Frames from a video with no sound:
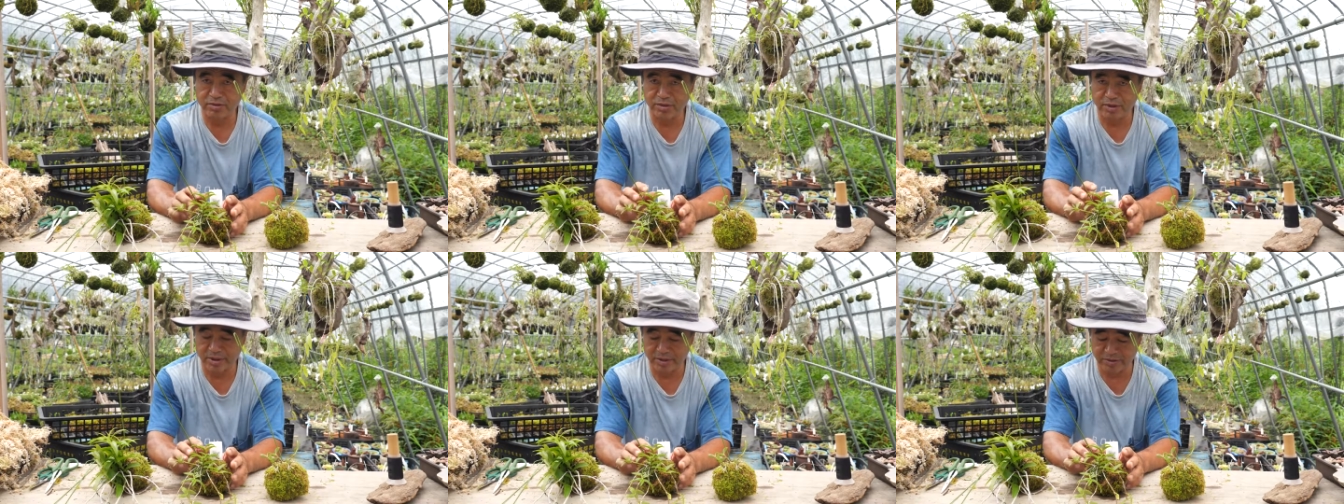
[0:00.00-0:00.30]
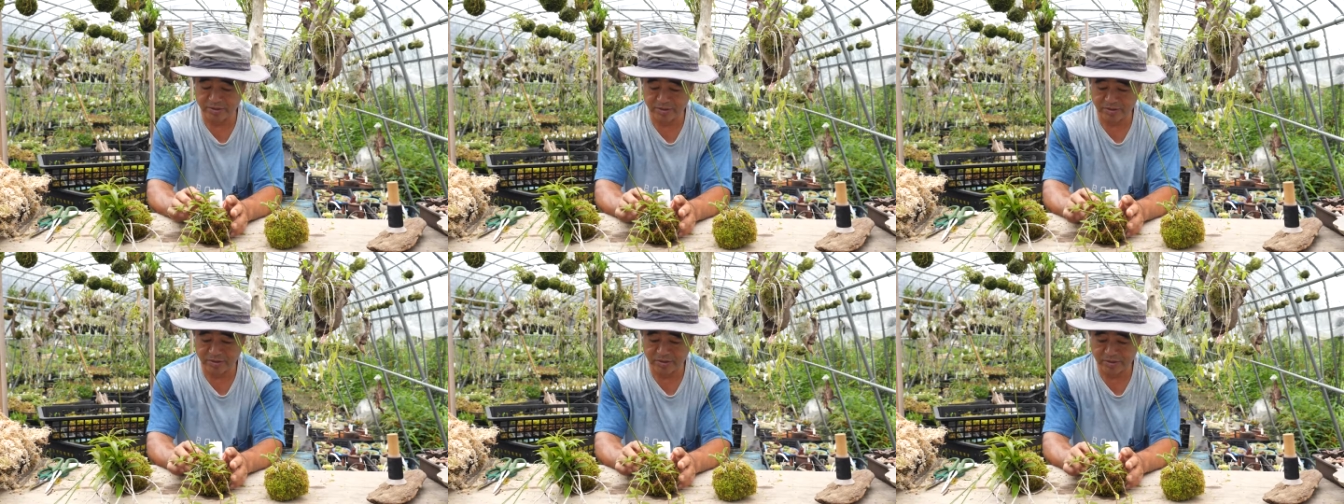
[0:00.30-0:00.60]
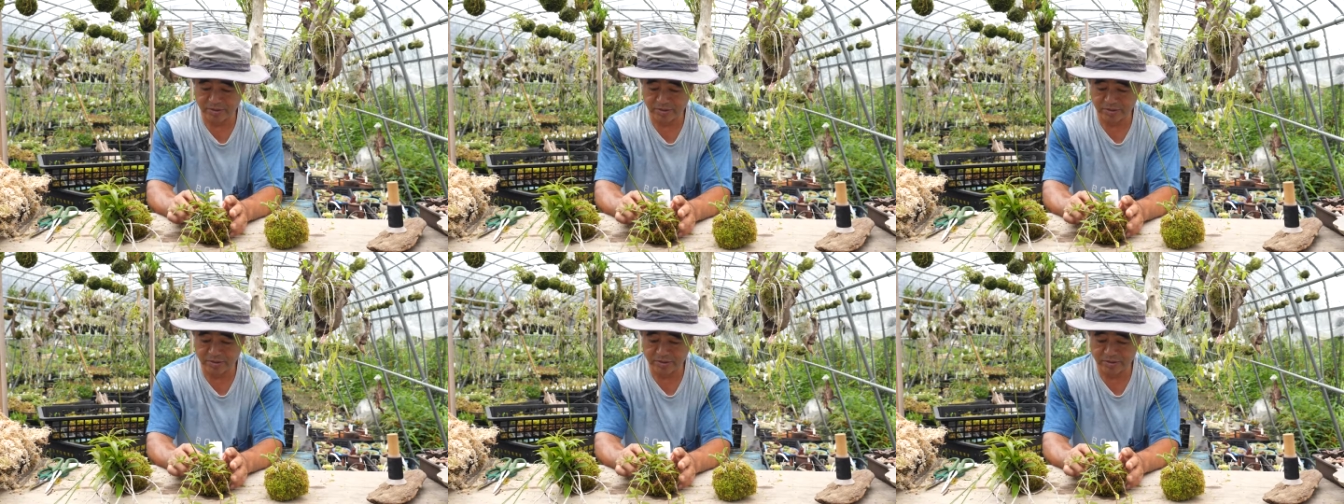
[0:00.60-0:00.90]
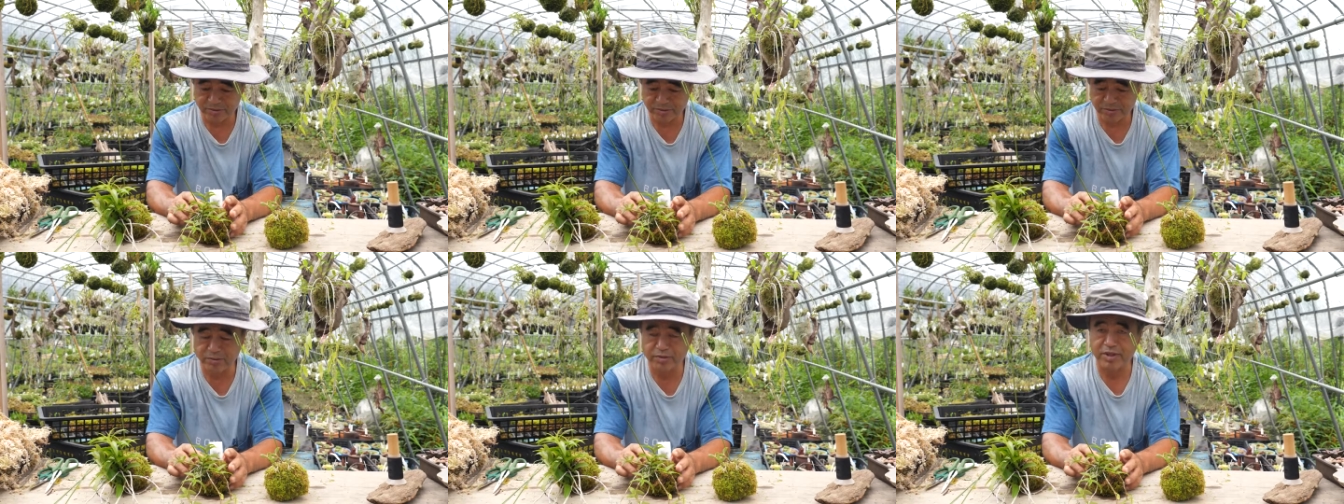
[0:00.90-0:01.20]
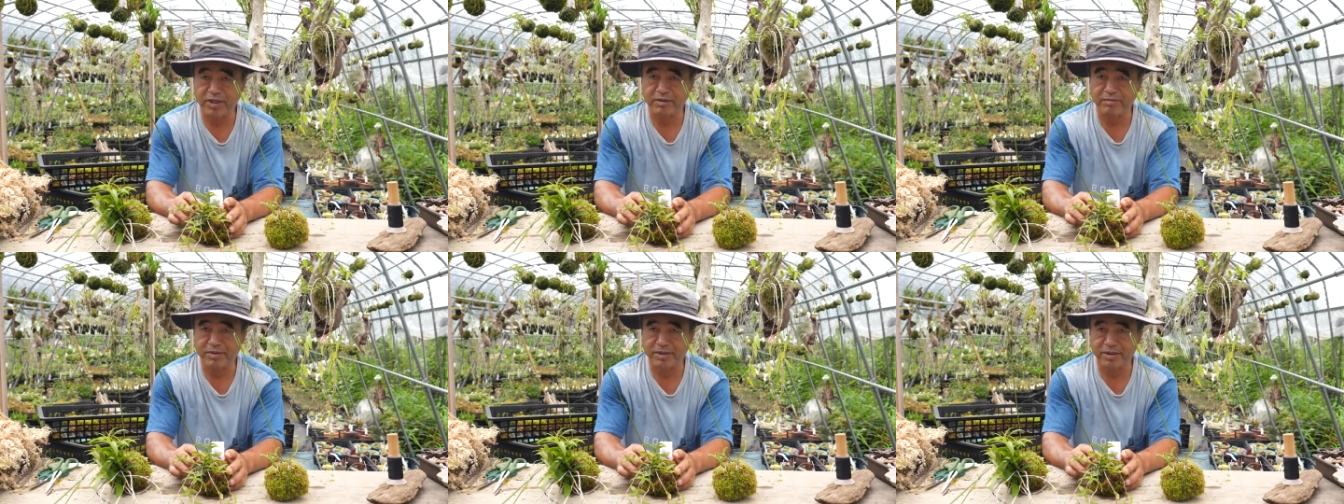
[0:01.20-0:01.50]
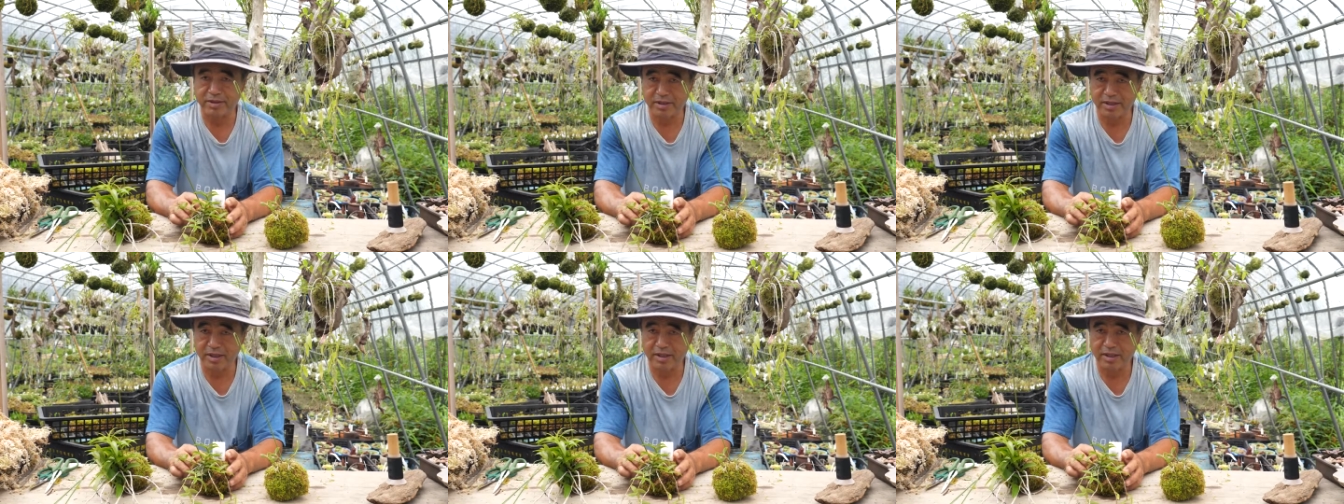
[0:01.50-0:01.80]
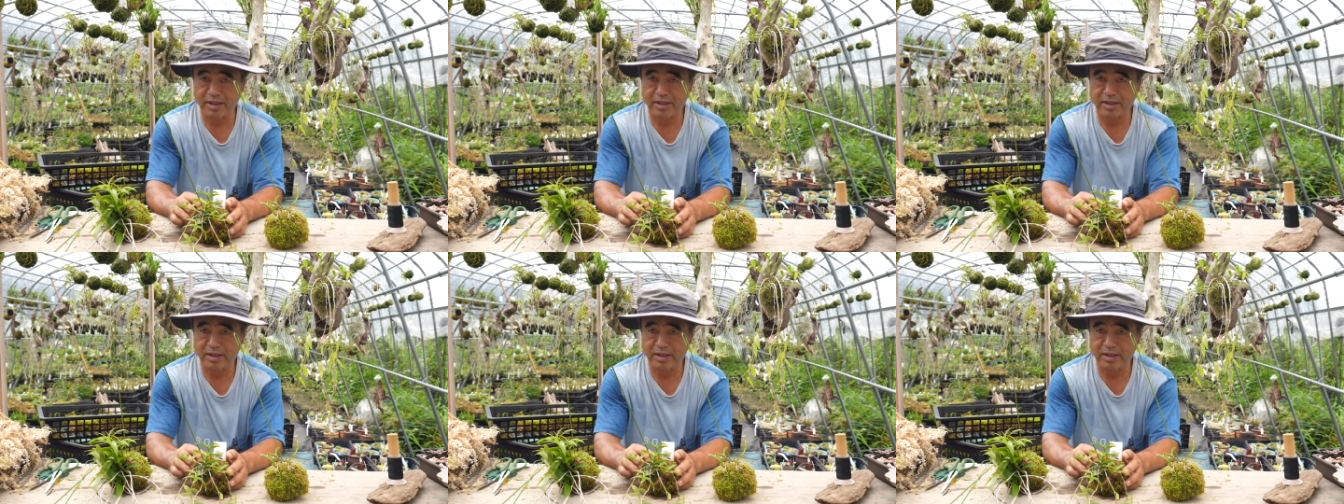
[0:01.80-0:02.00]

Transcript: うあの太っていきますんで